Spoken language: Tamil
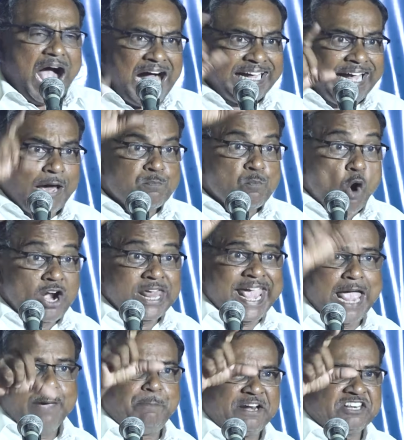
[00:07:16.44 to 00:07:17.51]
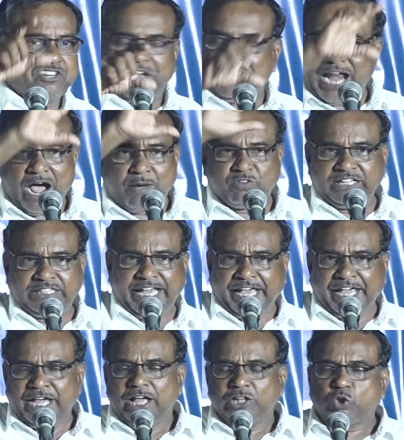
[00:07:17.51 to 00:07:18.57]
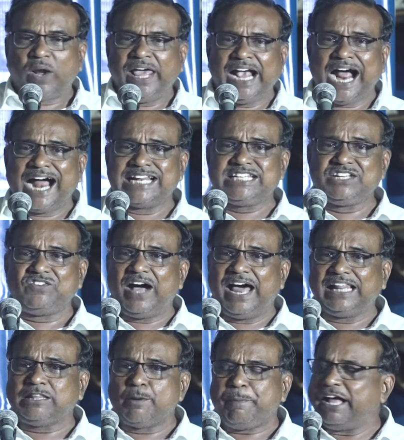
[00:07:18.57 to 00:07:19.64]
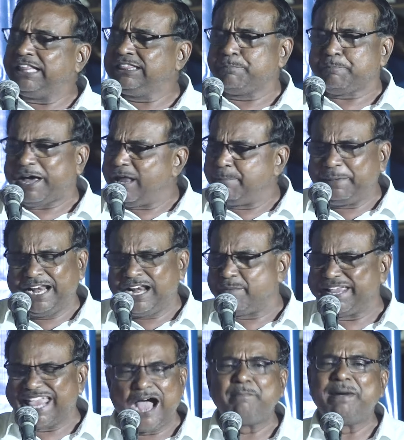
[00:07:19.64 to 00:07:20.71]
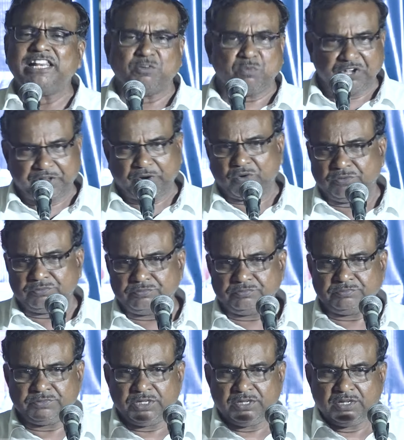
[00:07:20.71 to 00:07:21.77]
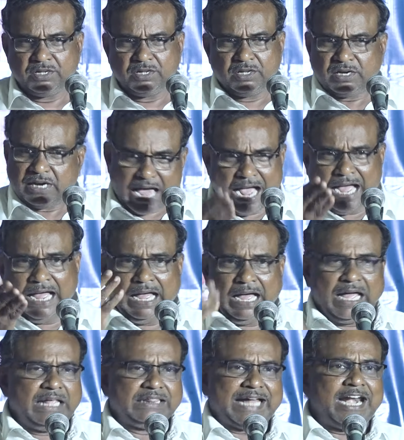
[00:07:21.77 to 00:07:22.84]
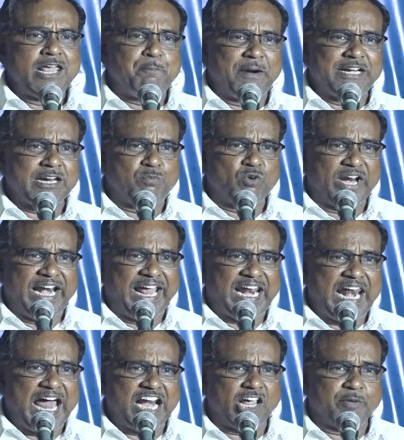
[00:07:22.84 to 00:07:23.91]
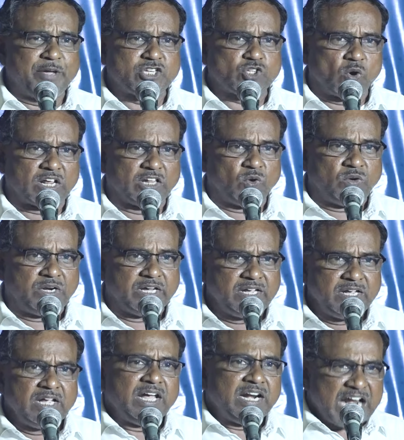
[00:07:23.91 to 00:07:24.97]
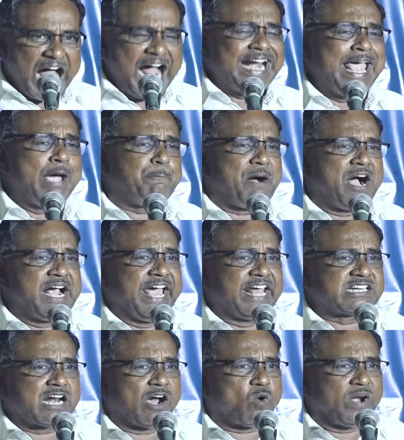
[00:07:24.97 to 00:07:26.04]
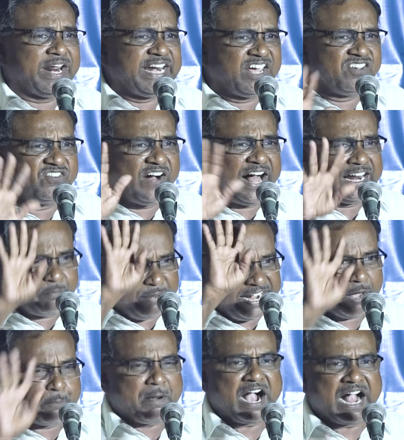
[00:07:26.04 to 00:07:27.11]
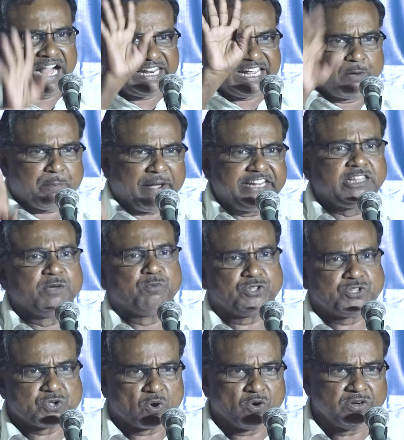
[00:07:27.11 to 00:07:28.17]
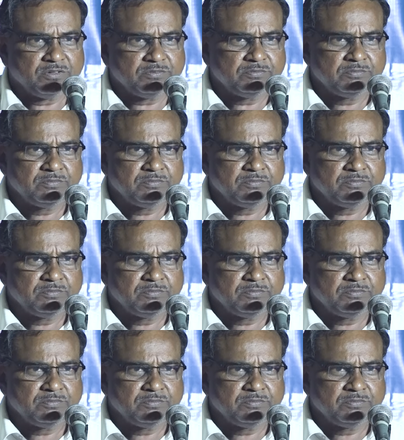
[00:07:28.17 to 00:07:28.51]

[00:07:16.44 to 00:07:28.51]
அந்த மொழியை பற்றி நாம் வந்து தொலைக்காட்சி வாரத்தை பார்த்து பல பேர் நம்ம ஏமாந்து போயிடுறோம் நான் தனிப்பட்ட முறையில் எல்லாருக்குமே சொல்றது உண்டு நானே பங்கேற்றா கூட நீங்கள் விவாத மேடையை பார்க்காதீங்க பைத்தியம் முடிச்சிரோன்னு